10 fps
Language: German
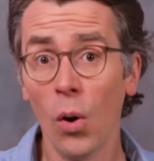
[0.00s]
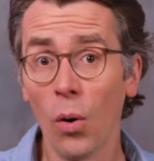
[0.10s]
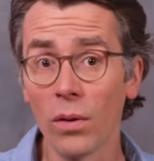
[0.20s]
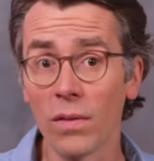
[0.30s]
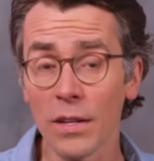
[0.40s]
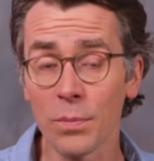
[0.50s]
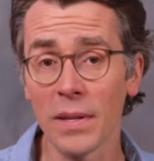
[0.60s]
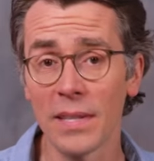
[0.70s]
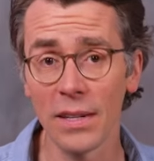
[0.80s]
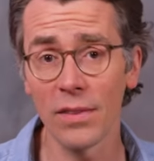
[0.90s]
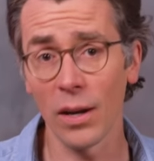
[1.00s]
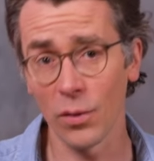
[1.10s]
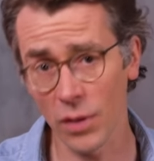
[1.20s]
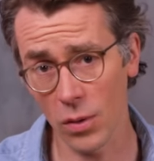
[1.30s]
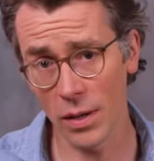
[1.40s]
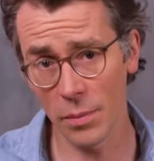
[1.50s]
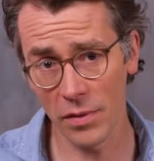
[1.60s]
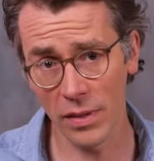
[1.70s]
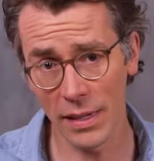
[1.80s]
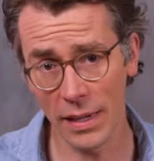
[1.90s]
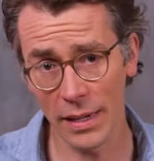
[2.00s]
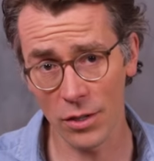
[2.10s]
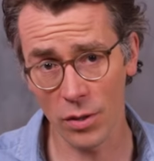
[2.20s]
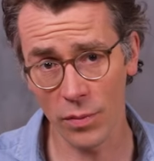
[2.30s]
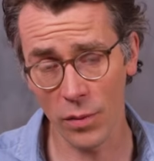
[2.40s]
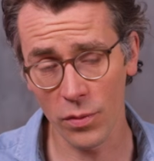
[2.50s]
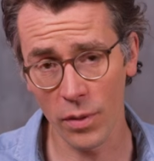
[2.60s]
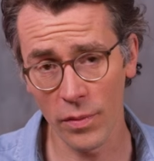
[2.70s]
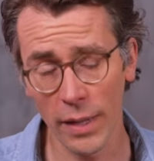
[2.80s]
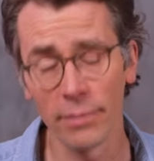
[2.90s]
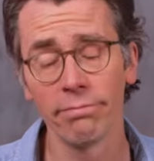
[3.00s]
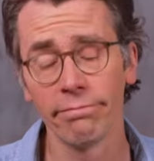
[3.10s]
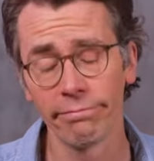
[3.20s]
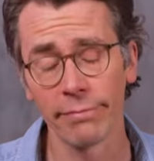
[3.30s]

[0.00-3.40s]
Und was passiert, wenn auf Dauer immer weniger Nährstoffe aufgenommen werden?